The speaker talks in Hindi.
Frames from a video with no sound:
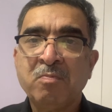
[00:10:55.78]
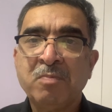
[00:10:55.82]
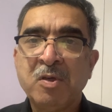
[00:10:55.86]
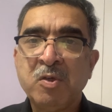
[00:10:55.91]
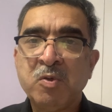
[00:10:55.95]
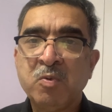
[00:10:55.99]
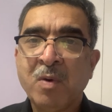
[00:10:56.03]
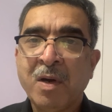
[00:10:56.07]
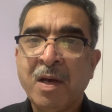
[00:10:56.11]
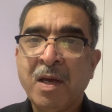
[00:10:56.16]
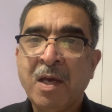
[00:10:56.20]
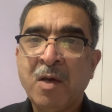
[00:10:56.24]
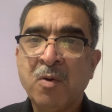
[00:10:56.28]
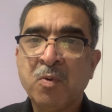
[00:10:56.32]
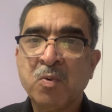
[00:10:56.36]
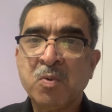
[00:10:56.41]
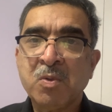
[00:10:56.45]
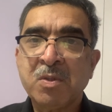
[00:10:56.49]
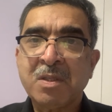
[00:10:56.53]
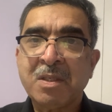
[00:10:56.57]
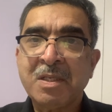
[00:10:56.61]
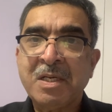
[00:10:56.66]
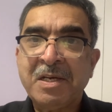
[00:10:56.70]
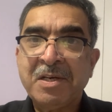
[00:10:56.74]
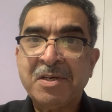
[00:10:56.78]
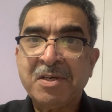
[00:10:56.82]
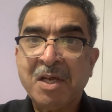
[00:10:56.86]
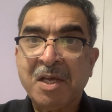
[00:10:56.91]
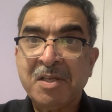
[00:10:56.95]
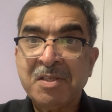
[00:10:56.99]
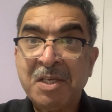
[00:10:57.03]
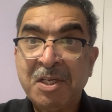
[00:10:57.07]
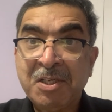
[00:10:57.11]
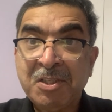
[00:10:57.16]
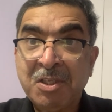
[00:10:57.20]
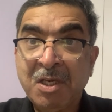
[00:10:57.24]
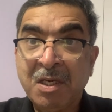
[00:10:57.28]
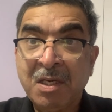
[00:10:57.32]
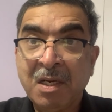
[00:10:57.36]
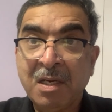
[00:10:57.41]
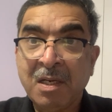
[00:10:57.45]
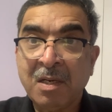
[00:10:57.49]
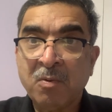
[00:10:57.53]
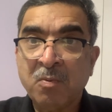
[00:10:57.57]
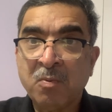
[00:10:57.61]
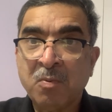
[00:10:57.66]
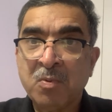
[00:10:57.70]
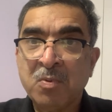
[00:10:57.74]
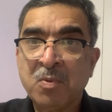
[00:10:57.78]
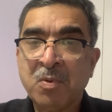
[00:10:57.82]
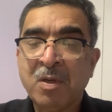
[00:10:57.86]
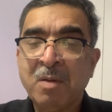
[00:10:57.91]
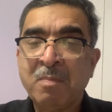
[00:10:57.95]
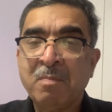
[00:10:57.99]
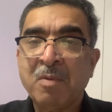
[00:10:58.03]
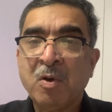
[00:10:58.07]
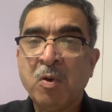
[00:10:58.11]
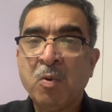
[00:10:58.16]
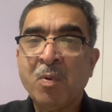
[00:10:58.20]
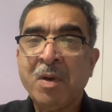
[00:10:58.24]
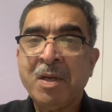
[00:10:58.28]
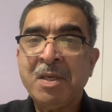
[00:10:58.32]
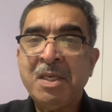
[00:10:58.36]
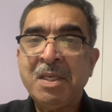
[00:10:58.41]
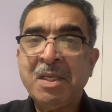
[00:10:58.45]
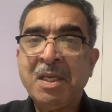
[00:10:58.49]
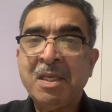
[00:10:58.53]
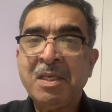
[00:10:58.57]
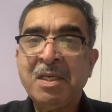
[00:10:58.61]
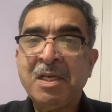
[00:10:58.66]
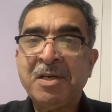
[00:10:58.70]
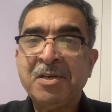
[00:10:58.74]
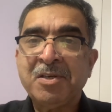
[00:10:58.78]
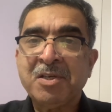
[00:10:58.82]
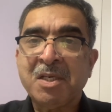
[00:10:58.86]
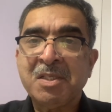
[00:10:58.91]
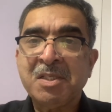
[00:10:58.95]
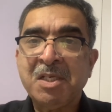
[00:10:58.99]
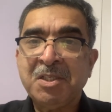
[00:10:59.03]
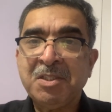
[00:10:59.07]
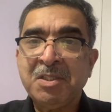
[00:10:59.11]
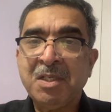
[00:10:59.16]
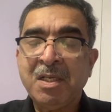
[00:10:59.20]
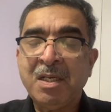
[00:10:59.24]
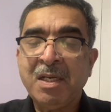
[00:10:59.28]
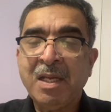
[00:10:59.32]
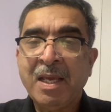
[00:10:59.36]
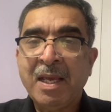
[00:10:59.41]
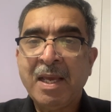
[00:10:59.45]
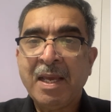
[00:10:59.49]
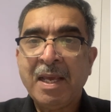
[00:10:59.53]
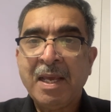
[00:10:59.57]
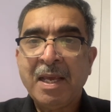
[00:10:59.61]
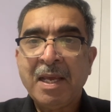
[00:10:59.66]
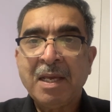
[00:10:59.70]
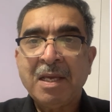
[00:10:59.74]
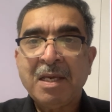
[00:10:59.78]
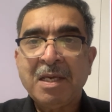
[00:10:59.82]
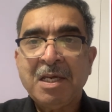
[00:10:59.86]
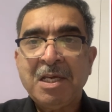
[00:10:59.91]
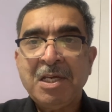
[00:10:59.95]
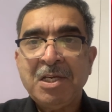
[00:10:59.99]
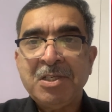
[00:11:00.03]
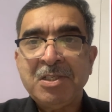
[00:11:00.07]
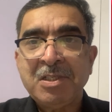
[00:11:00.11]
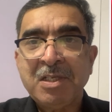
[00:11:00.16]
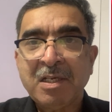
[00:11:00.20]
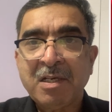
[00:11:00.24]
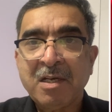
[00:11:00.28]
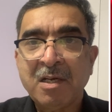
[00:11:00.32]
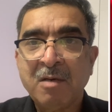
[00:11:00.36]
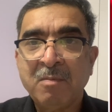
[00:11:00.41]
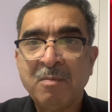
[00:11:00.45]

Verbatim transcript: भिजवाया है उसकी ट्रांजेक्शन उन्होंने मंगवाई है कि ये ट्रांजेक्शन किस शक्ल